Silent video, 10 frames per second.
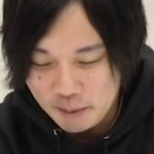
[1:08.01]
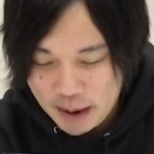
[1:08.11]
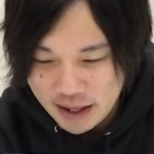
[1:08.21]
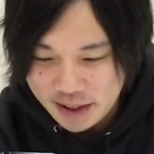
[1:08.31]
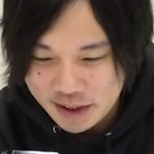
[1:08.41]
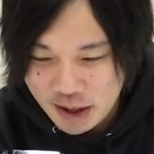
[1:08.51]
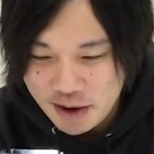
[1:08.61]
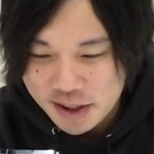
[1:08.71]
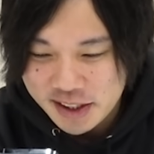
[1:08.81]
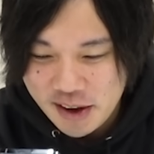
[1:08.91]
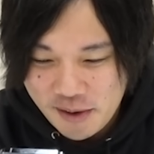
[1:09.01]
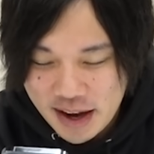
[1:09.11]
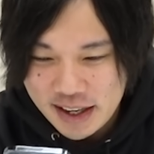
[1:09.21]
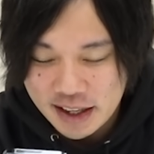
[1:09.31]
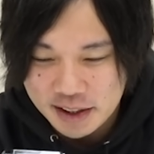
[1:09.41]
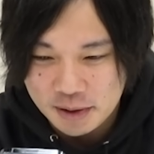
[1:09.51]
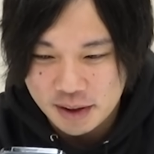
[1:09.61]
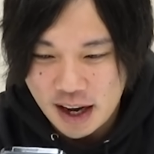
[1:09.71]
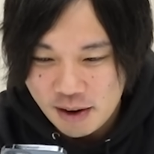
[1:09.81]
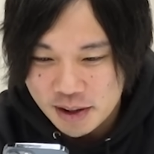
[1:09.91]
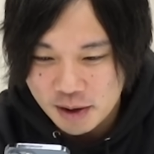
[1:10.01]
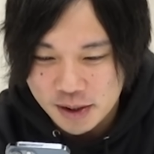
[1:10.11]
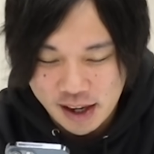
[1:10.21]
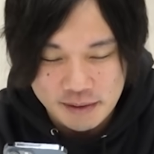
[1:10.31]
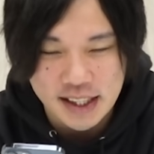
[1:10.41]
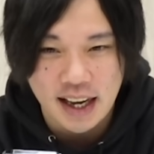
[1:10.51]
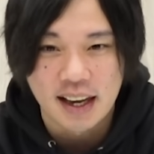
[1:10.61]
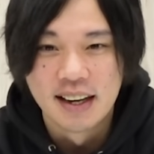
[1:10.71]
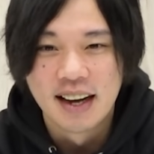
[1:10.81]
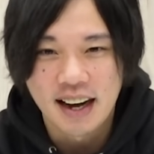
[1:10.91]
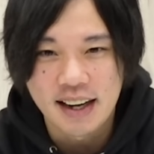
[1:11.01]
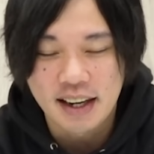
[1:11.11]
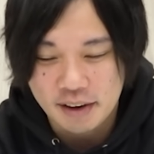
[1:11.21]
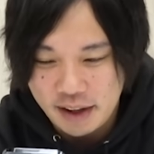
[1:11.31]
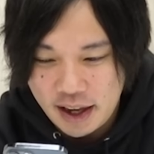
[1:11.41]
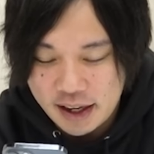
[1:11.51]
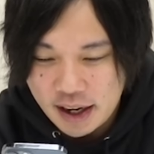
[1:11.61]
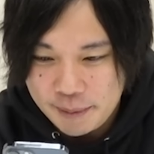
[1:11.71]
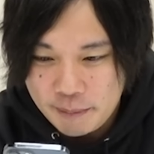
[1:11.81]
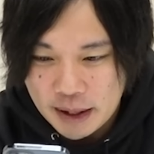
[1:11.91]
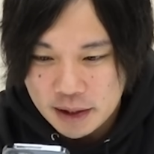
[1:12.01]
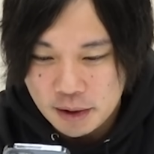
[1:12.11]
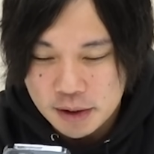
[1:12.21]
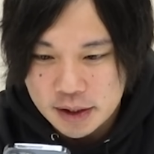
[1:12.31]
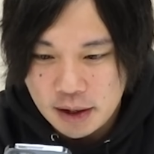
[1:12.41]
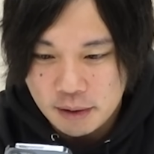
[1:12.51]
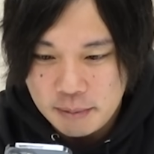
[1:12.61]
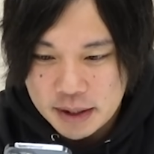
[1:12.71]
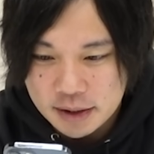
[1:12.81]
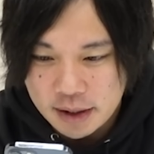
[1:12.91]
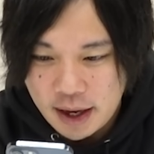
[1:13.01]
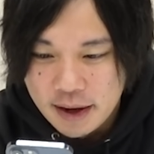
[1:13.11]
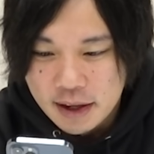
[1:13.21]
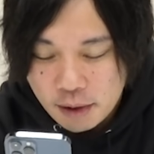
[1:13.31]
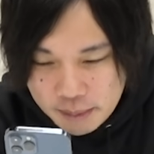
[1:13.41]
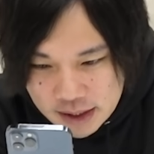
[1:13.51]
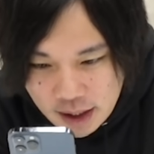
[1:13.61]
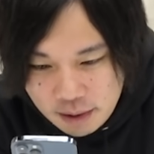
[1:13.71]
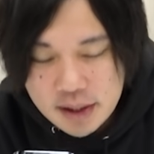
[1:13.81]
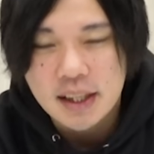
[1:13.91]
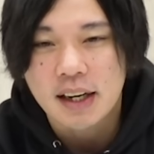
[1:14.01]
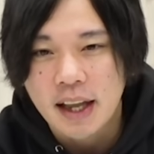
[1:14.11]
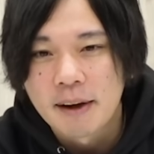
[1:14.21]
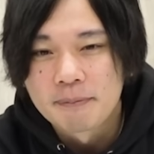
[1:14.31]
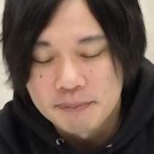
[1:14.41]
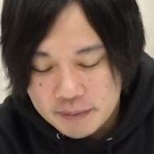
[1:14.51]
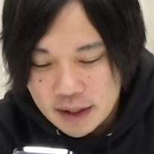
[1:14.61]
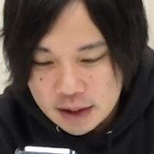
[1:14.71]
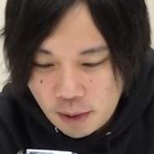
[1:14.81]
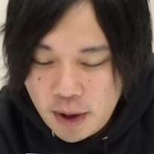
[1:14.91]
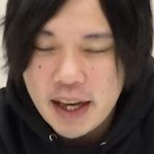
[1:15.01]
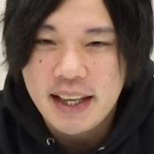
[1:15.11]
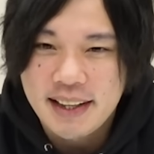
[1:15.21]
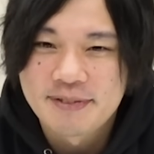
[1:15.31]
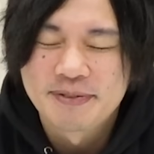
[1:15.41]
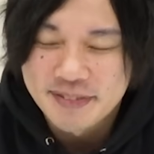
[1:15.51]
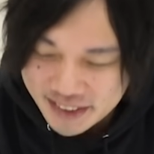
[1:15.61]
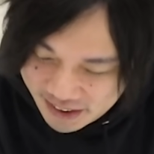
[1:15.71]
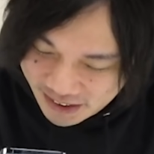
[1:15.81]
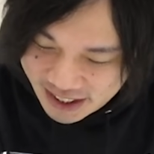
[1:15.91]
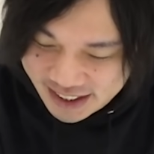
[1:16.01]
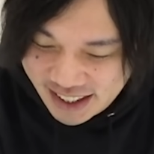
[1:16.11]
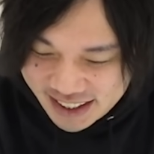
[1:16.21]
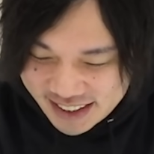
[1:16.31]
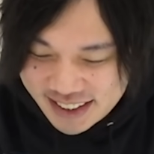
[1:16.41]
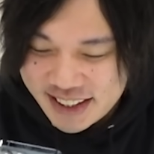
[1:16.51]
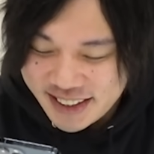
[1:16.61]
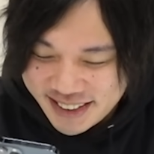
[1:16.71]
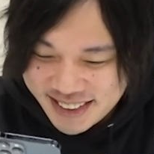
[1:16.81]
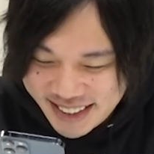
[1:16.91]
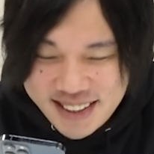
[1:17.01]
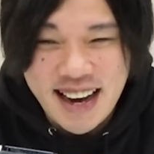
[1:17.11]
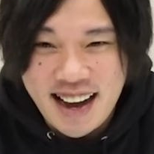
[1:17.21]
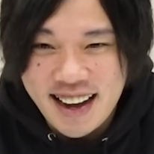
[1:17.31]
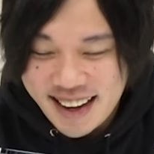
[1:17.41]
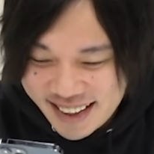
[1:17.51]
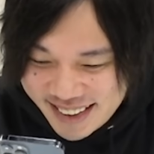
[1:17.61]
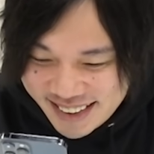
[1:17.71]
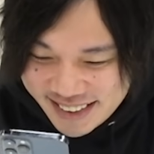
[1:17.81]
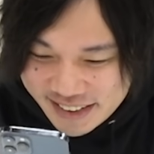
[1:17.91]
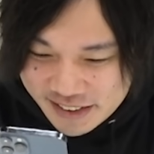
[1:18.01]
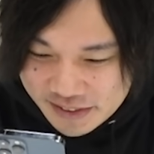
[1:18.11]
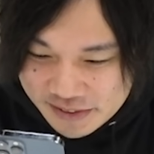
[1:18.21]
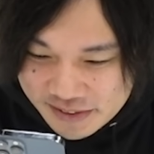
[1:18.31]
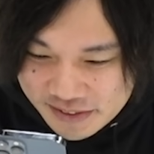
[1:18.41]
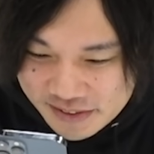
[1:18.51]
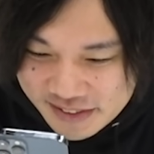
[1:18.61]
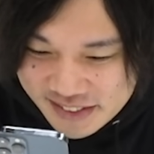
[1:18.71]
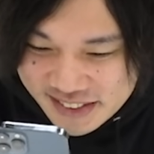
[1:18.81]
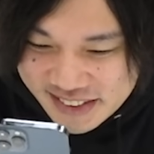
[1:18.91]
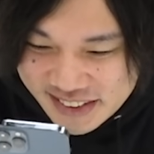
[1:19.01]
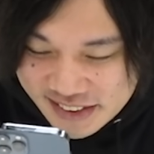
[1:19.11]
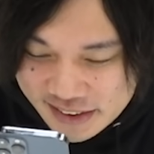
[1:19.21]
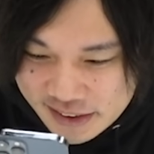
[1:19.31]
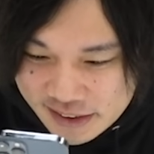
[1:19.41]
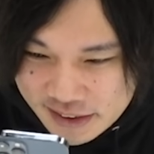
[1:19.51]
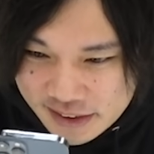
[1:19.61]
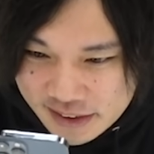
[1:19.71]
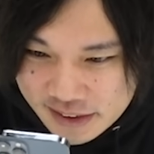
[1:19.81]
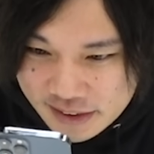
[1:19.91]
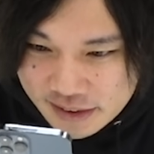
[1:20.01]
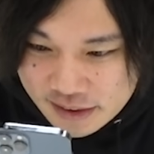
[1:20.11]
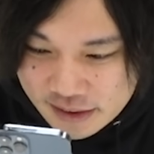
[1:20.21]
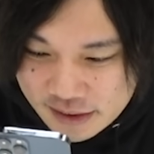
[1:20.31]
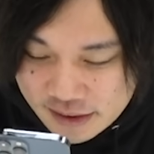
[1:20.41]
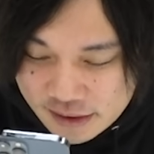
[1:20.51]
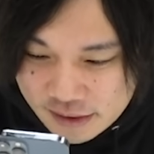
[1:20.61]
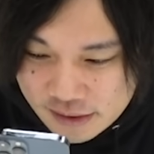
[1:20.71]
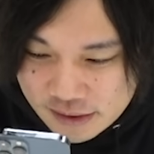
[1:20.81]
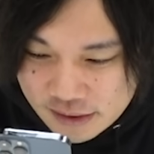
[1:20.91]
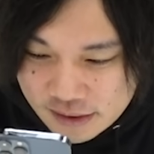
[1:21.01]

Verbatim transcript: 抜刀して弱いなんてことは過去にございません。はい。なので、彼も抜刀しておりますので、これめっちゃかっこいいですからね。うん。あと声がいい。声がいいんだ。聞く聞くかこのままダラダラと時間を潰していたい。